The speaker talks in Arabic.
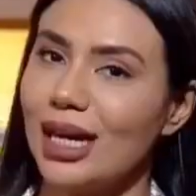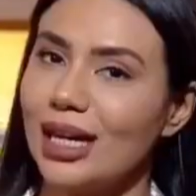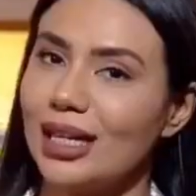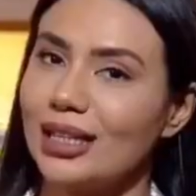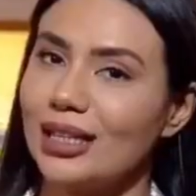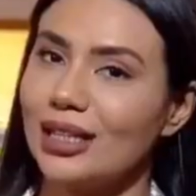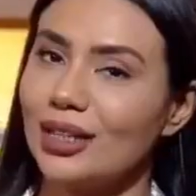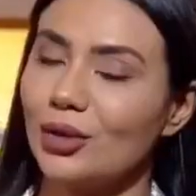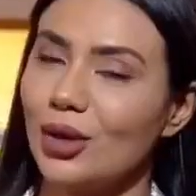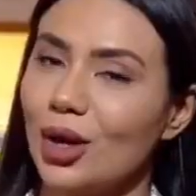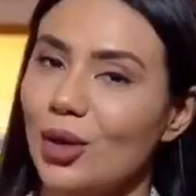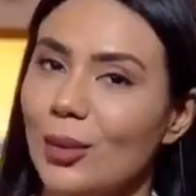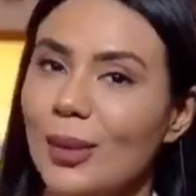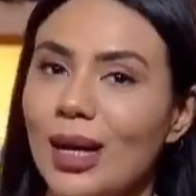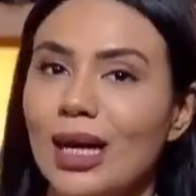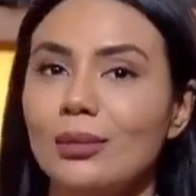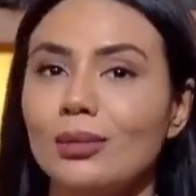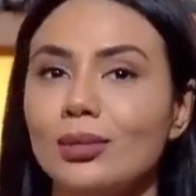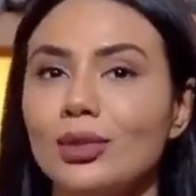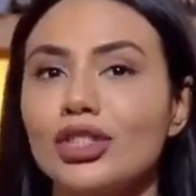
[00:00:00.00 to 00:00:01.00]
معك رؤى
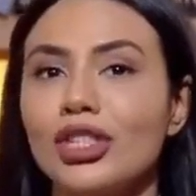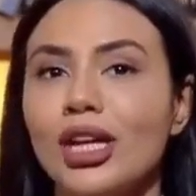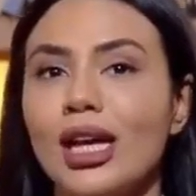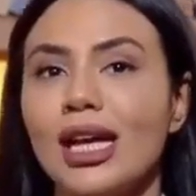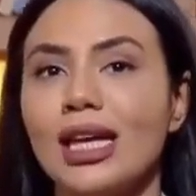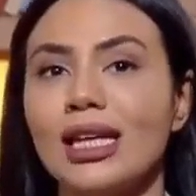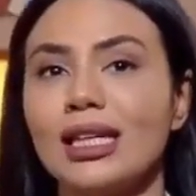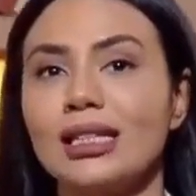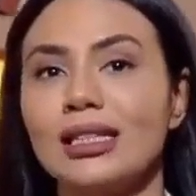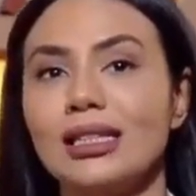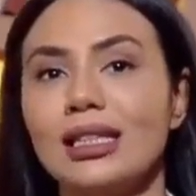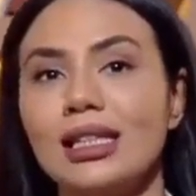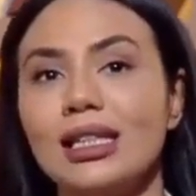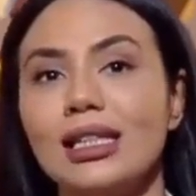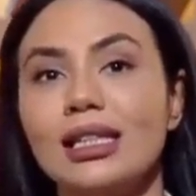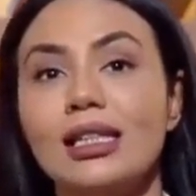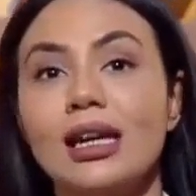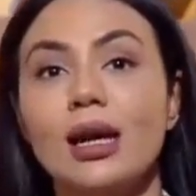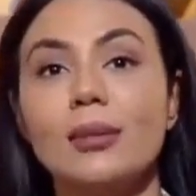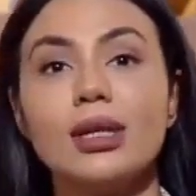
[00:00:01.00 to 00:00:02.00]
ومع
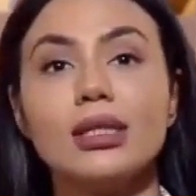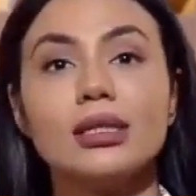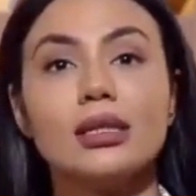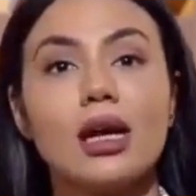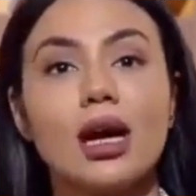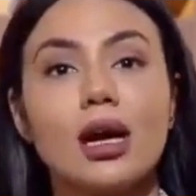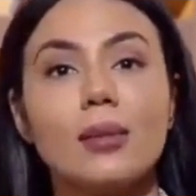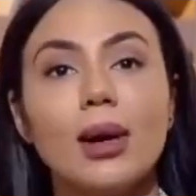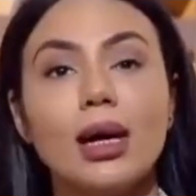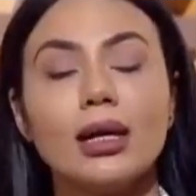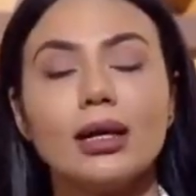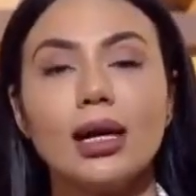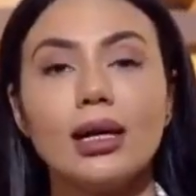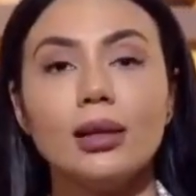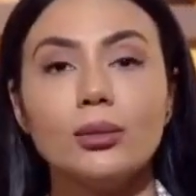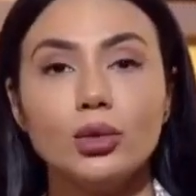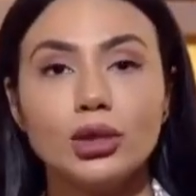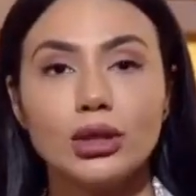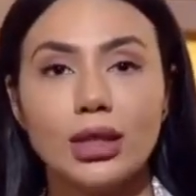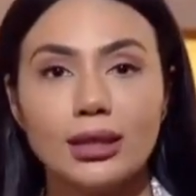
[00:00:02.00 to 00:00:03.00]
المشاهدين لأبرز الأخبار
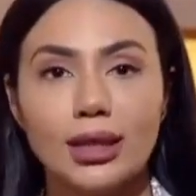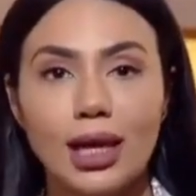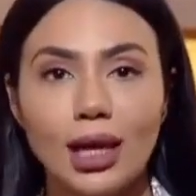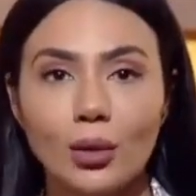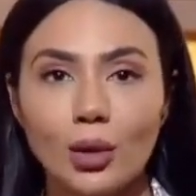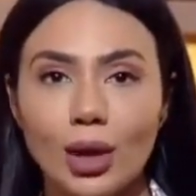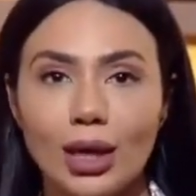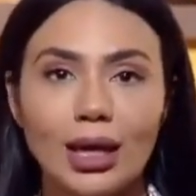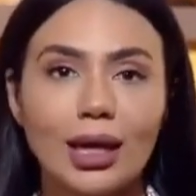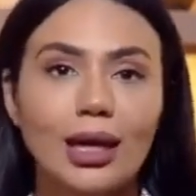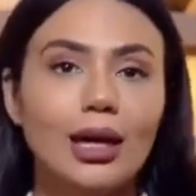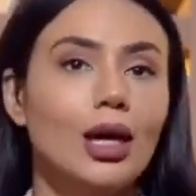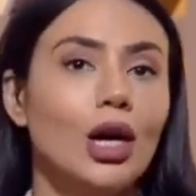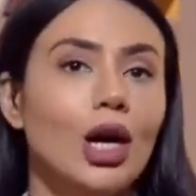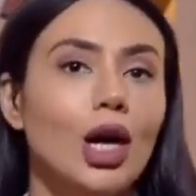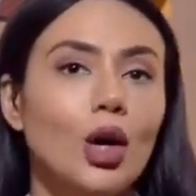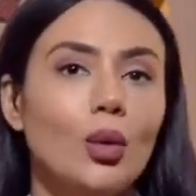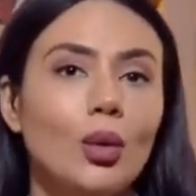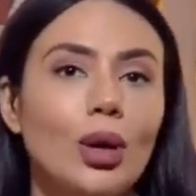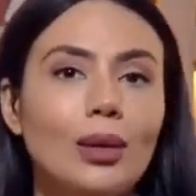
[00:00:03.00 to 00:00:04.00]
المتداولة
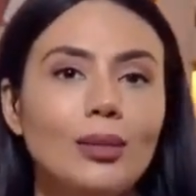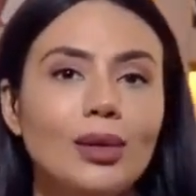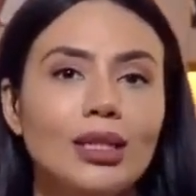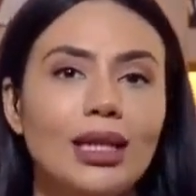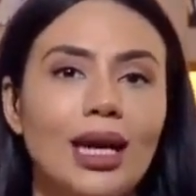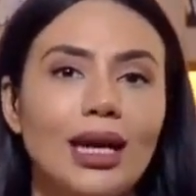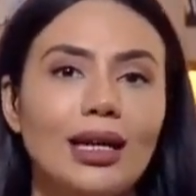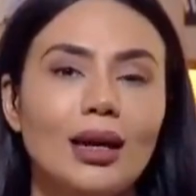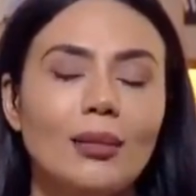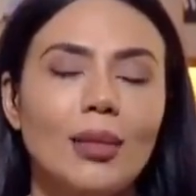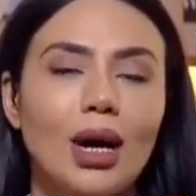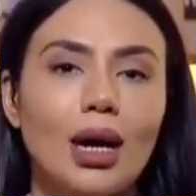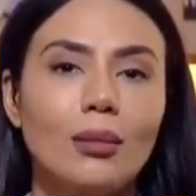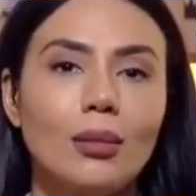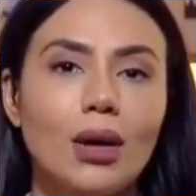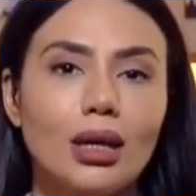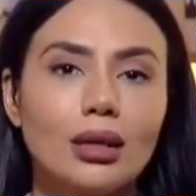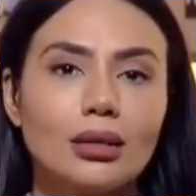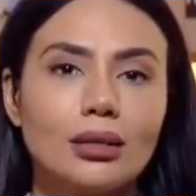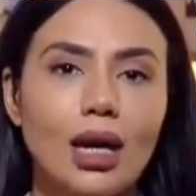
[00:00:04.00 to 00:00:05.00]
والبداية
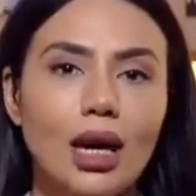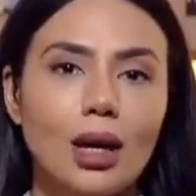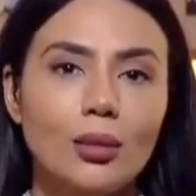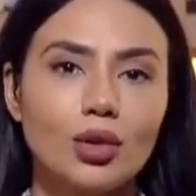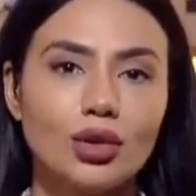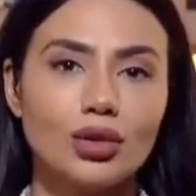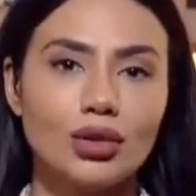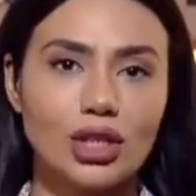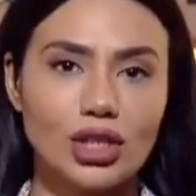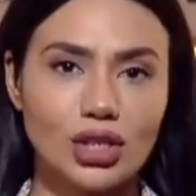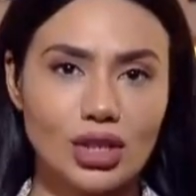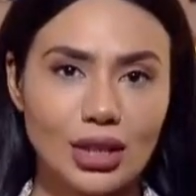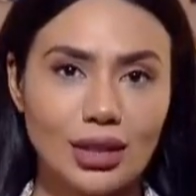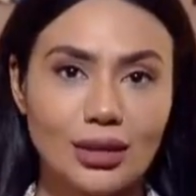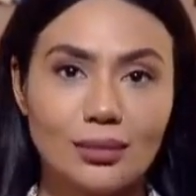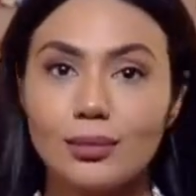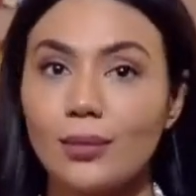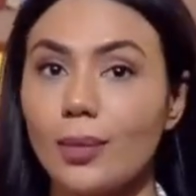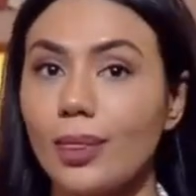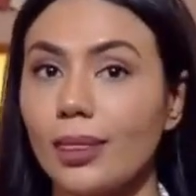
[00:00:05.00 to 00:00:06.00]
مع مقطع
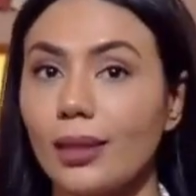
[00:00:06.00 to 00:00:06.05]
منتشر